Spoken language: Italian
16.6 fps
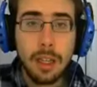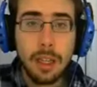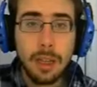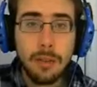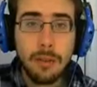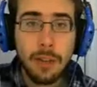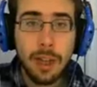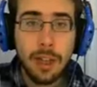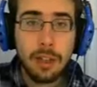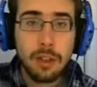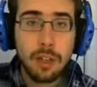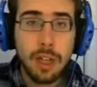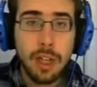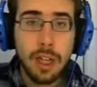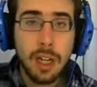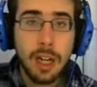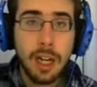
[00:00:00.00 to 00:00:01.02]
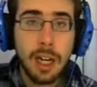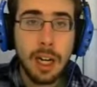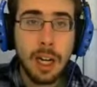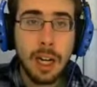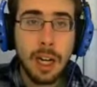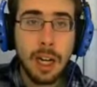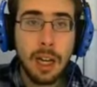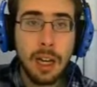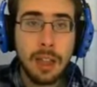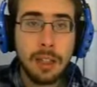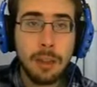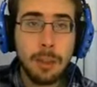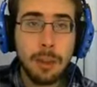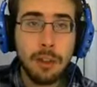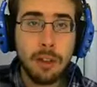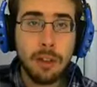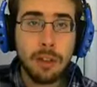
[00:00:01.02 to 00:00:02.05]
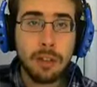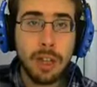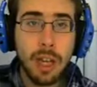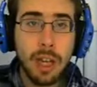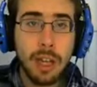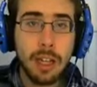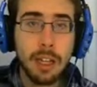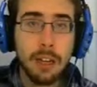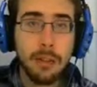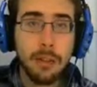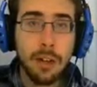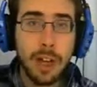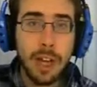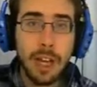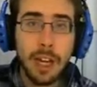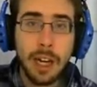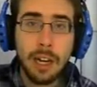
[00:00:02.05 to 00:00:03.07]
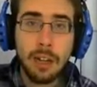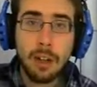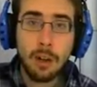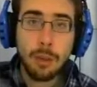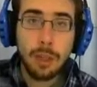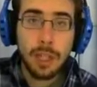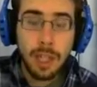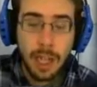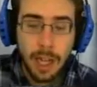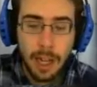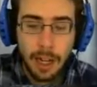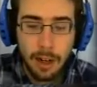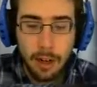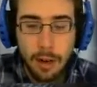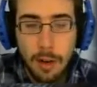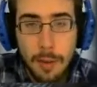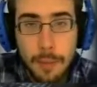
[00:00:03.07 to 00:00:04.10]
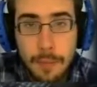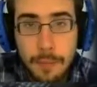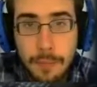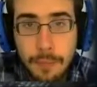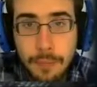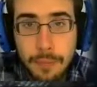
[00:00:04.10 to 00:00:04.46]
Invece, la Demeter Tanker vorrei rinominarlo, eh